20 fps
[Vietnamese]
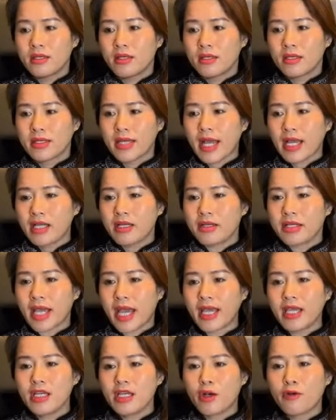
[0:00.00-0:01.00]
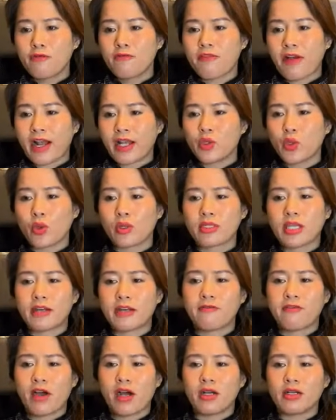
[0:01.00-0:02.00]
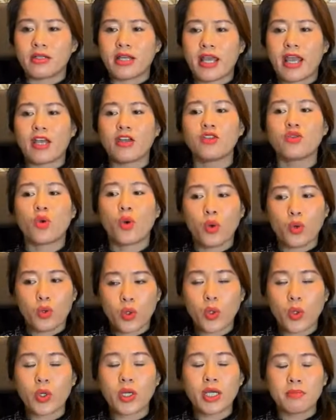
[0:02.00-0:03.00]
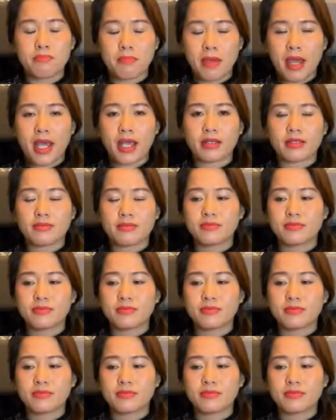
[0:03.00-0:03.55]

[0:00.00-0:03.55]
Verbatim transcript: các người ấy không phải thuộc thành phần kẻ thù của cách mạng